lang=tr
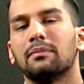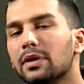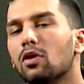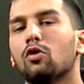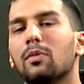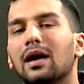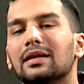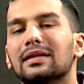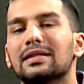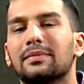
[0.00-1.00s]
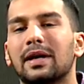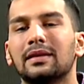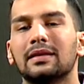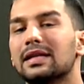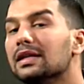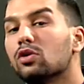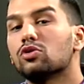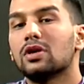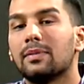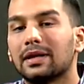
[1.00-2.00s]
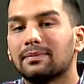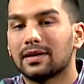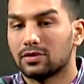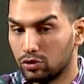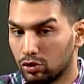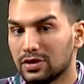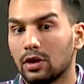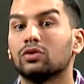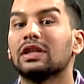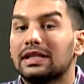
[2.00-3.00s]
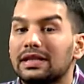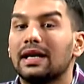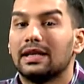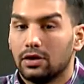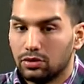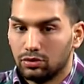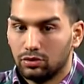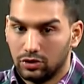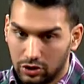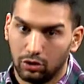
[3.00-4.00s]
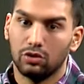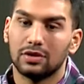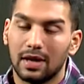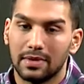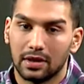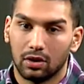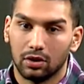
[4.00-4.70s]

bir lokma aldığın zaman senin gözüne batmaz. Çünkü sen ondan iki tane yiyordun. İşte o yüzden minik